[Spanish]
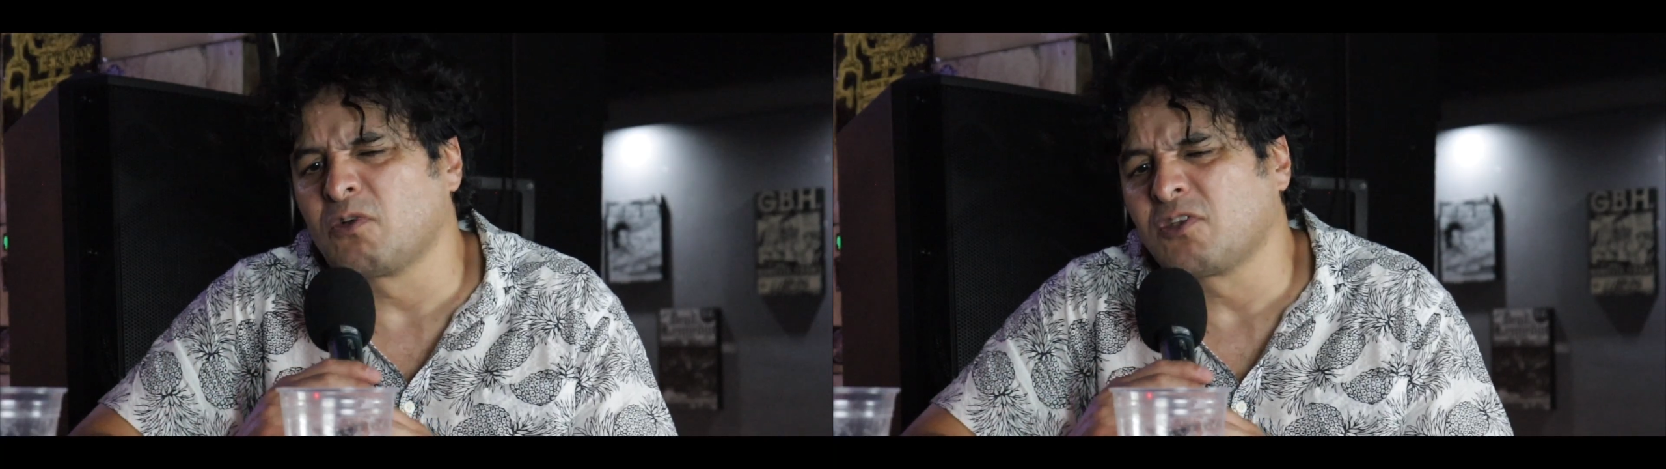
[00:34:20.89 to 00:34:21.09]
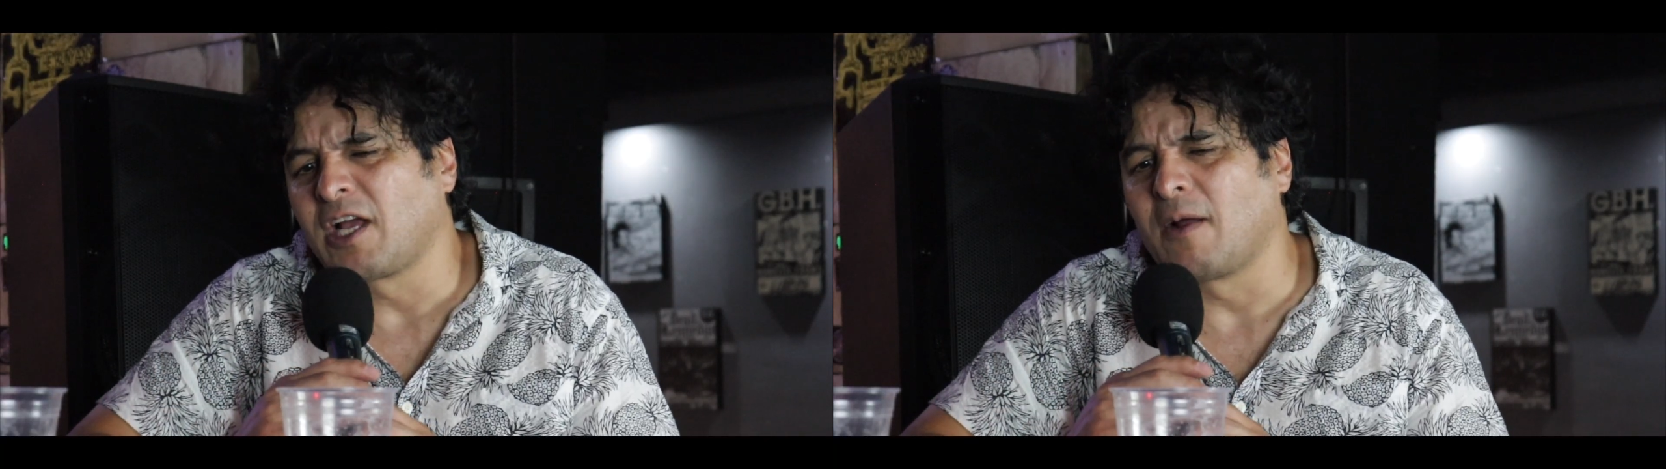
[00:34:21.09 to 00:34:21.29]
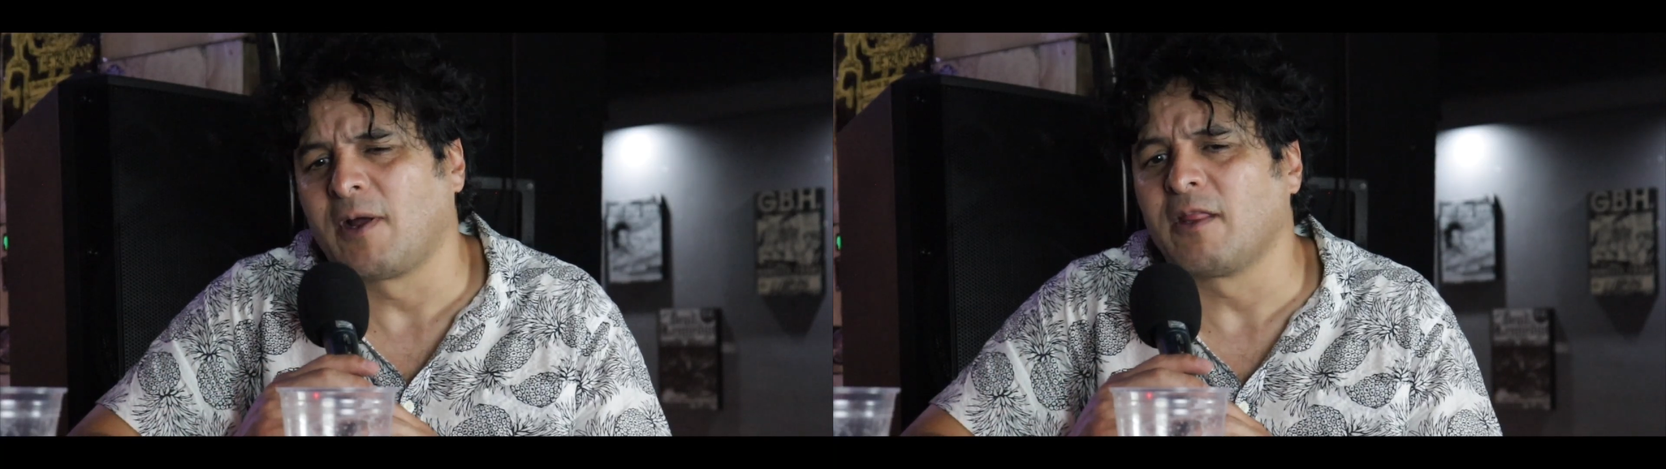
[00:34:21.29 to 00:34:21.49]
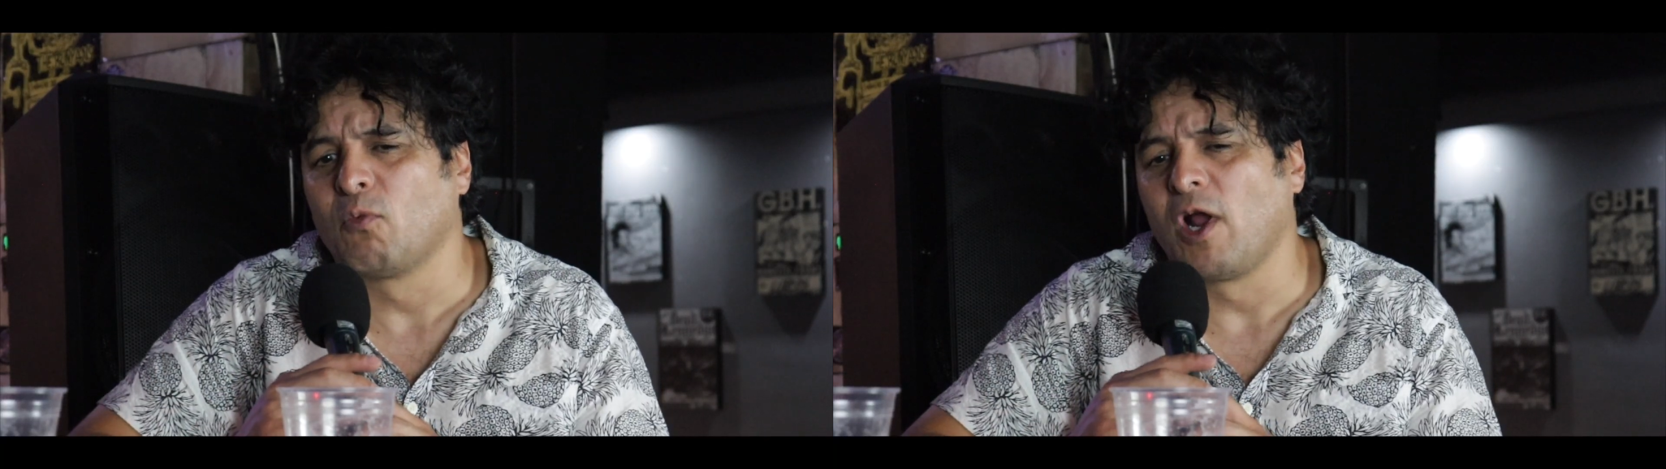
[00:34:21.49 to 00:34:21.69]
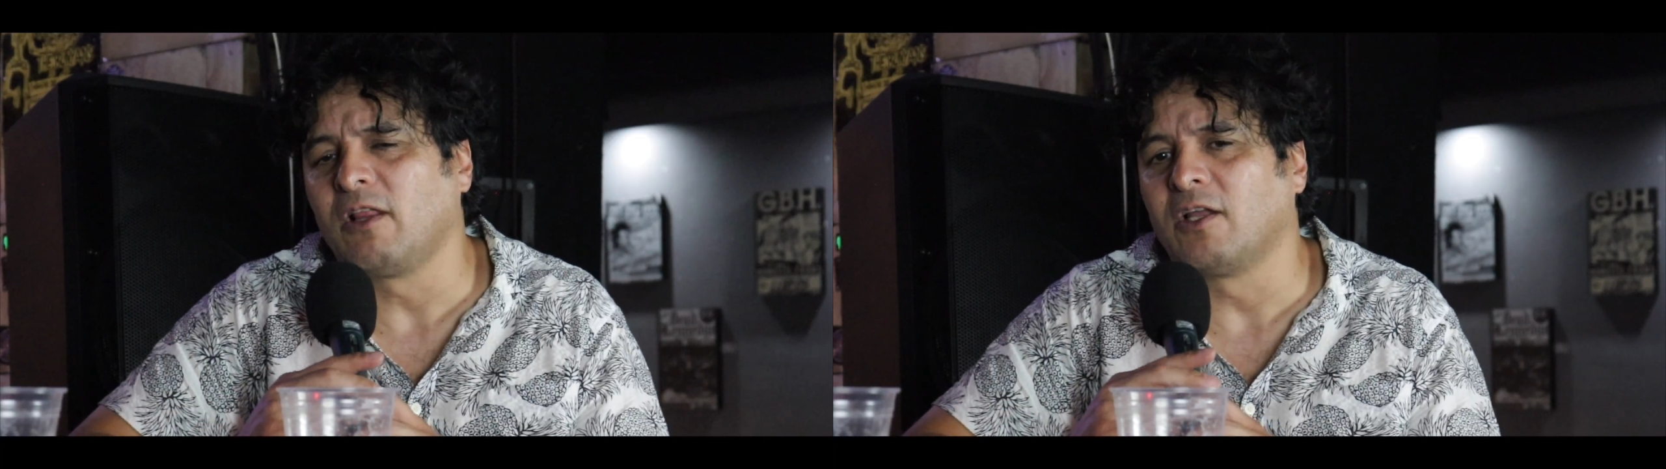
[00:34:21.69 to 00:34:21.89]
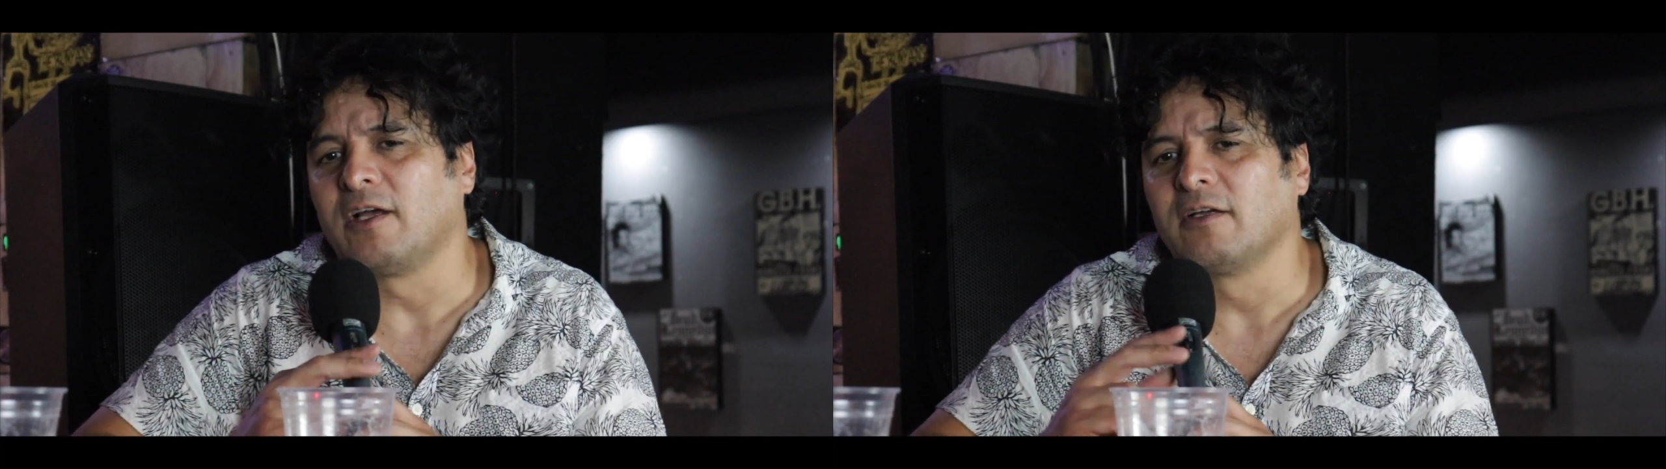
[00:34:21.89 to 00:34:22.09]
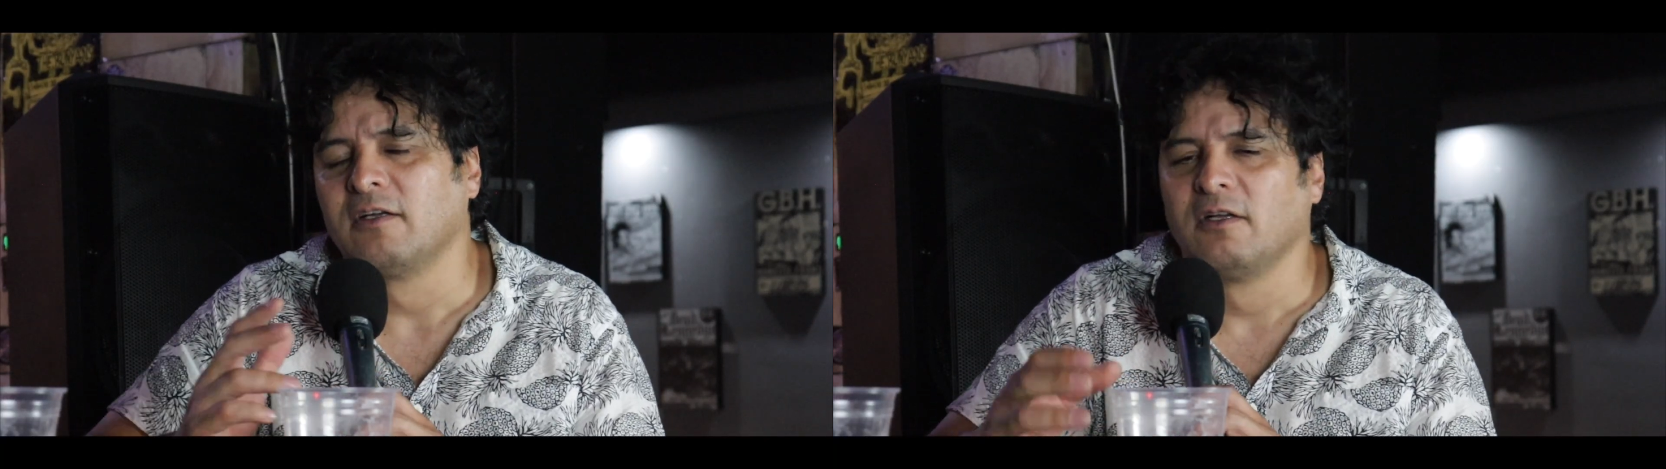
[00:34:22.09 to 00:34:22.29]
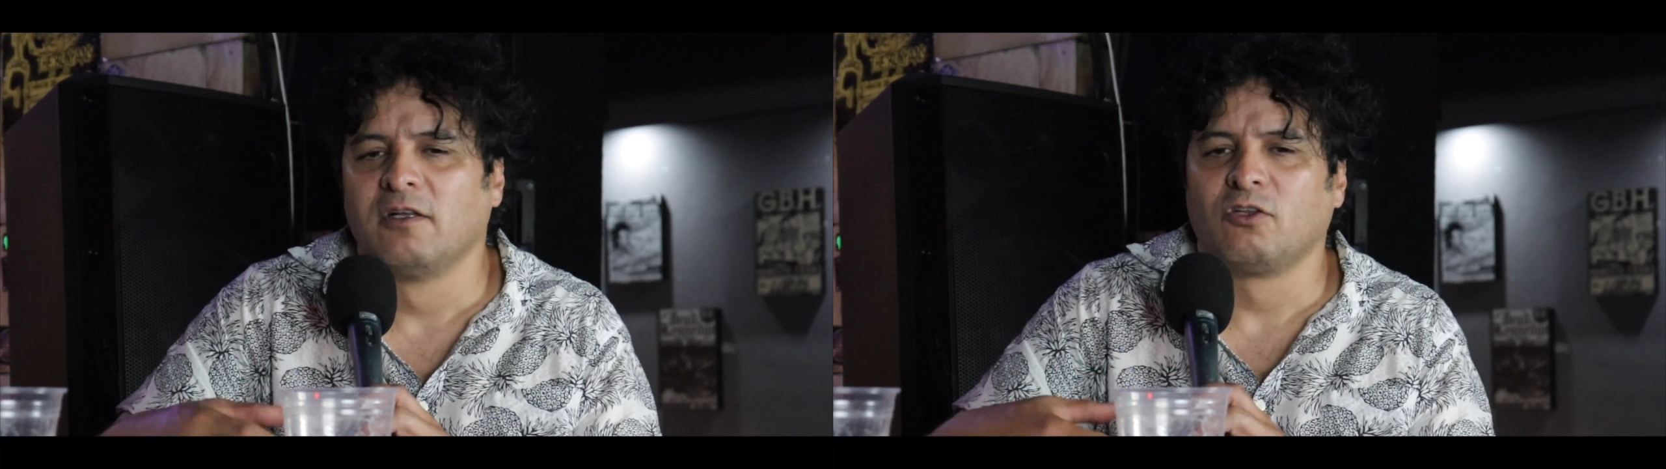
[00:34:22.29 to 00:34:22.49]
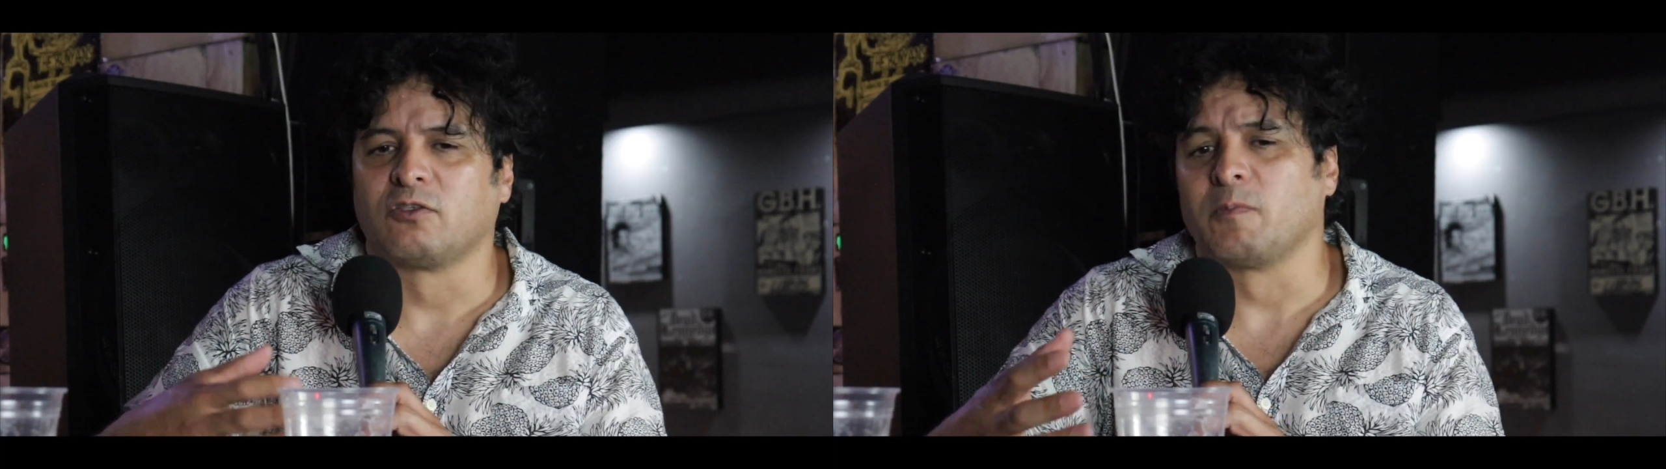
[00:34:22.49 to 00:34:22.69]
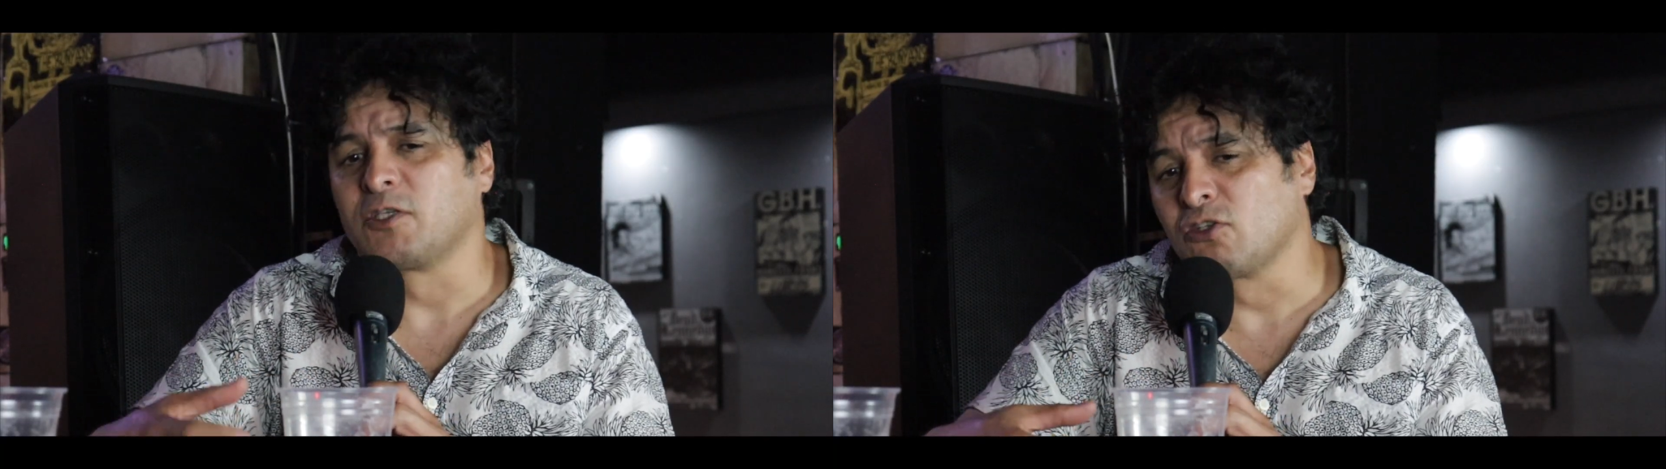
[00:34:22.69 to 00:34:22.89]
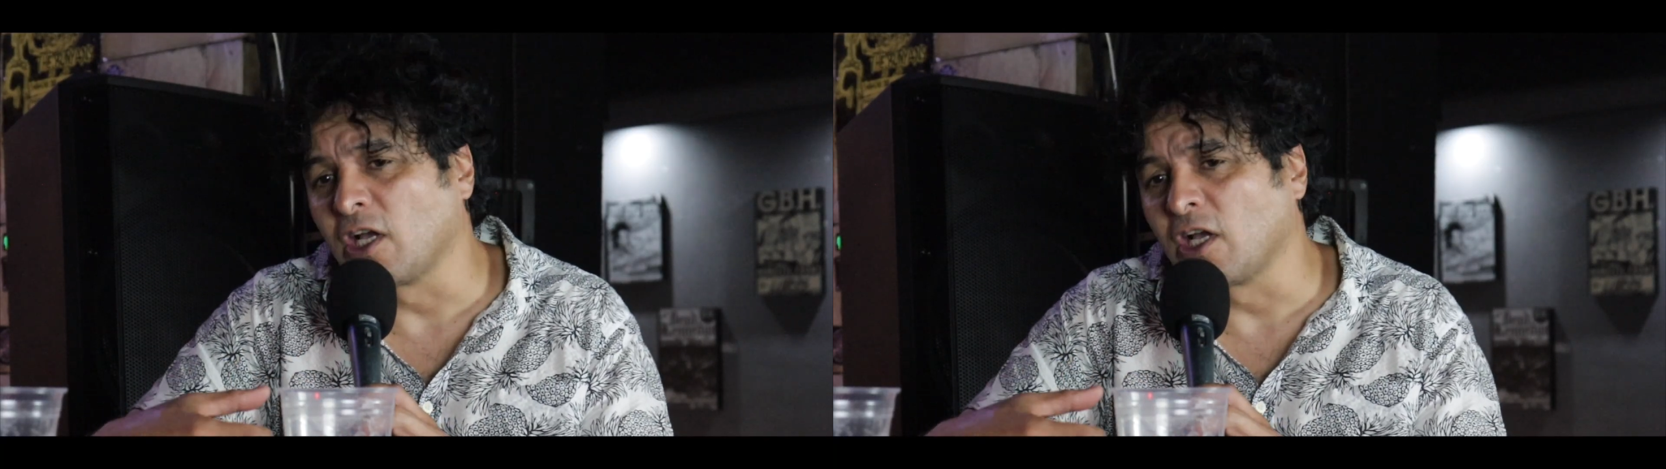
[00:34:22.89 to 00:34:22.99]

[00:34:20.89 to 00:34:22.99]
vamos a grabar de vuelta. Nos empezamos